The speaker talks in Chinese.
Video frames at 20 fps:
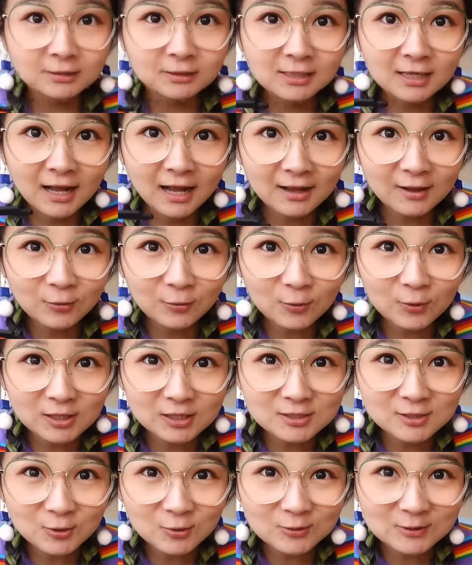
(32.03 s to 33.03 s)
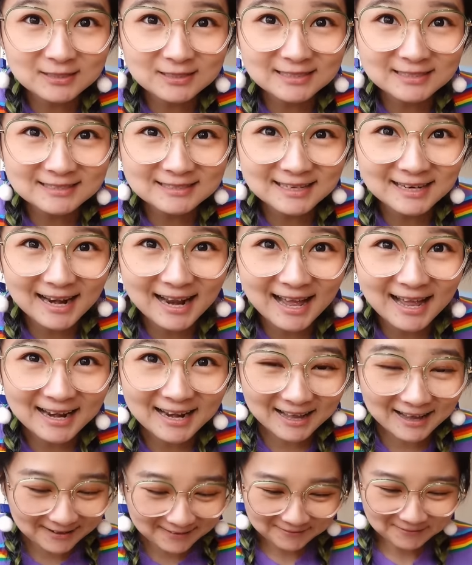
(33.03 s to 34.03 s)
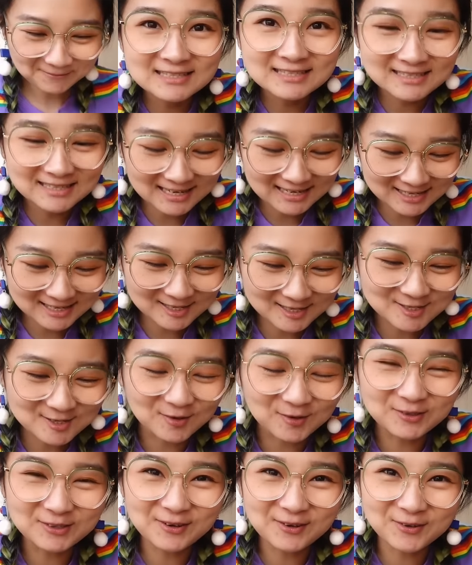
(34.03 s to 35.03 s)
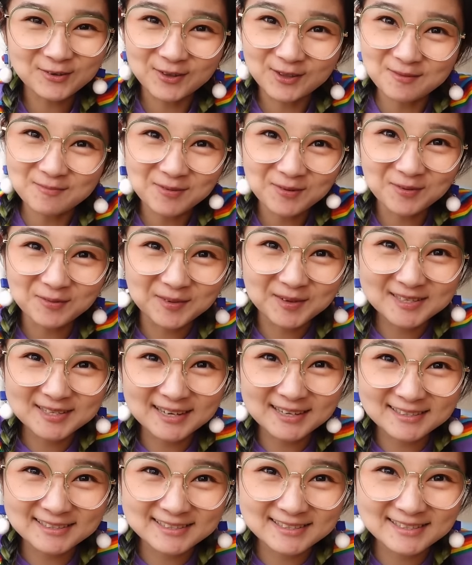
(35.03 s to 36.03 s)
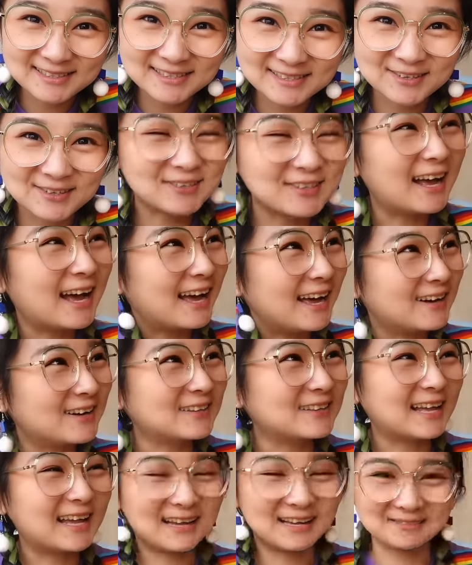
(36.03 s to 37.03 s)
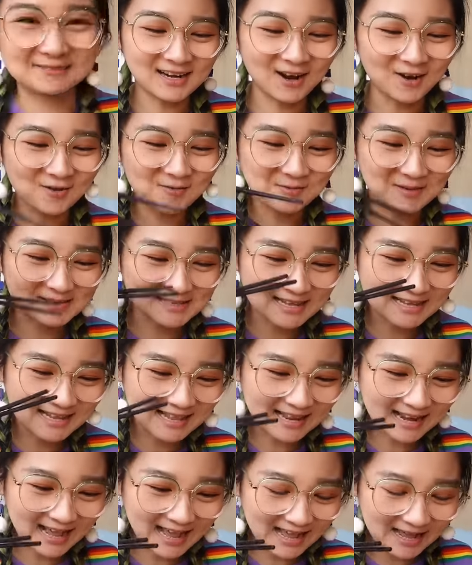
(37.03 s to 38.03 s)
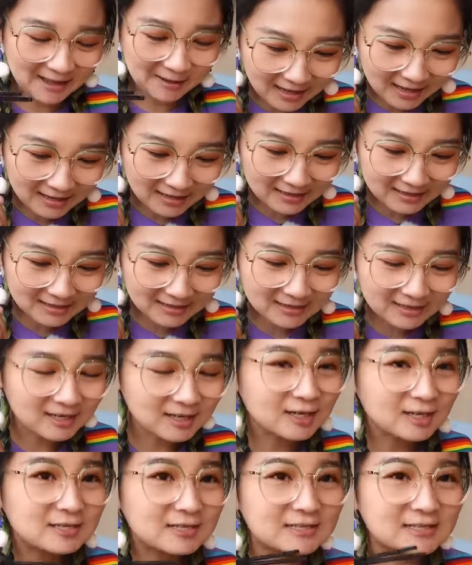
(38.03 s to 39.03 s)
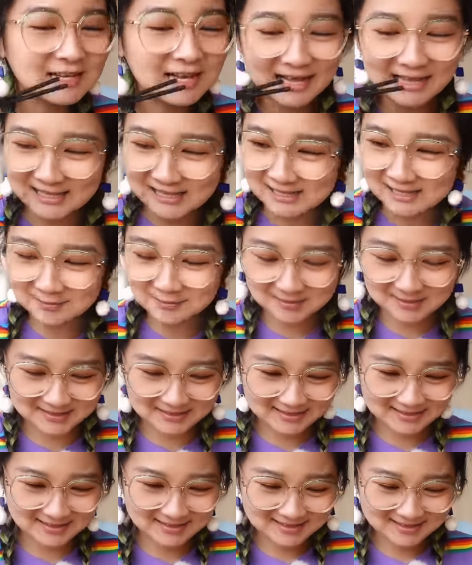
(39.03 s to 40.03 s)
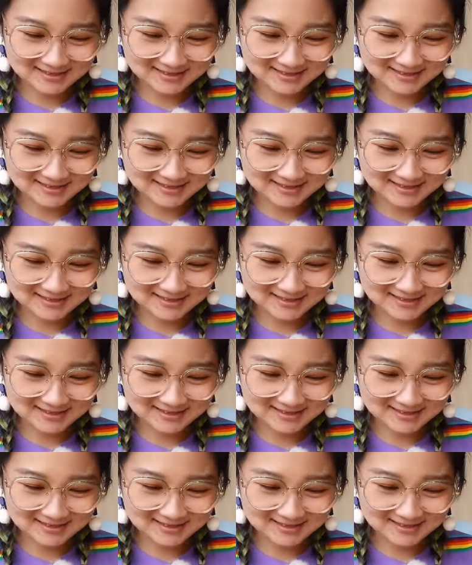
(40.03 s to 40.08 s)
看，我的肘子已经来了。今天这个肘子，我觉得比我们上次吃的肘子还要大。然后我们现在来来撕开它的皮。